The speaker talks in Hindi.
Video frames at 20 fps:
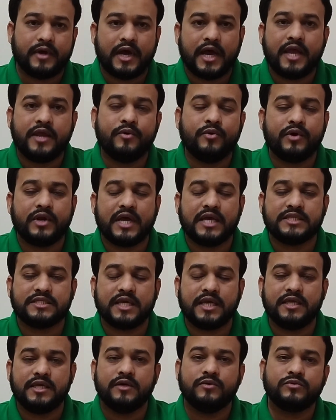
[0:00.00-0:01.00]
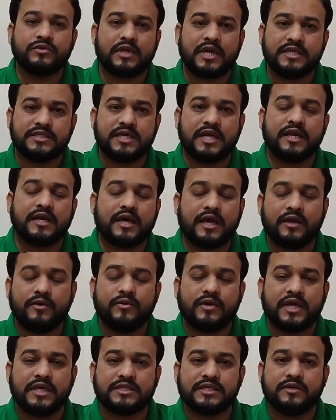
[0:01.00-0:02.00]
हाई होना चाहिए उतना जानकारी
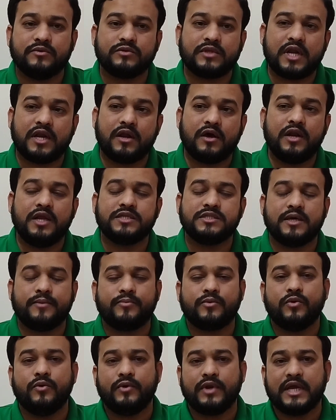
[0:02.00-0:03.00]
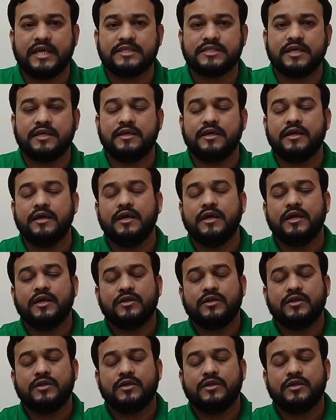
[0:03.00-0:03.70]
होना चाहिए उतना नॉलेज आपको होना चाहिए